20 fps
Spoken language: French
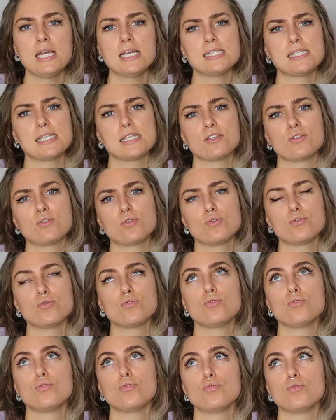c'est
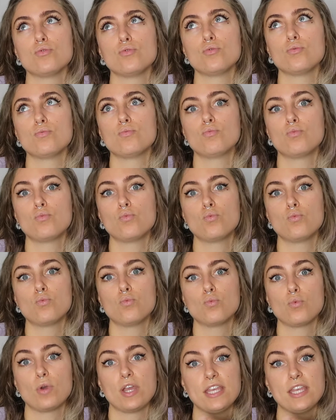que mm,